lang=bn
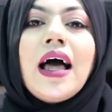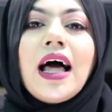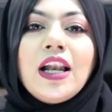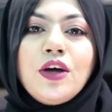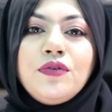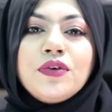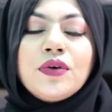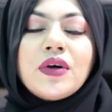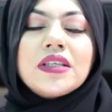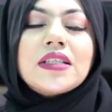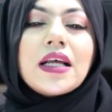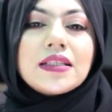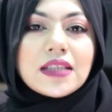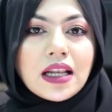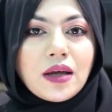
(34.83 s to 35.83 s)
হ্যালো ভিউয়ার্স
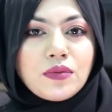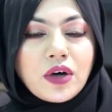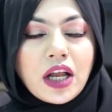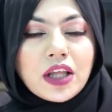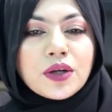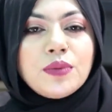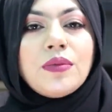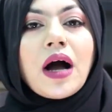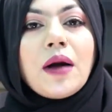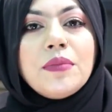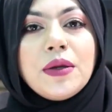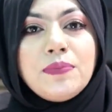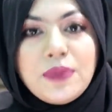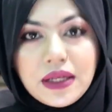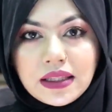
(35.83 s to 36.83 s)
আসসালামু আলাইকুম
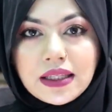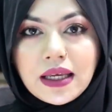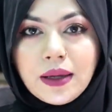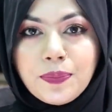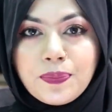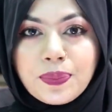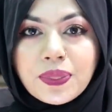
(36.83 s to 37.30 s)
আমি বিথি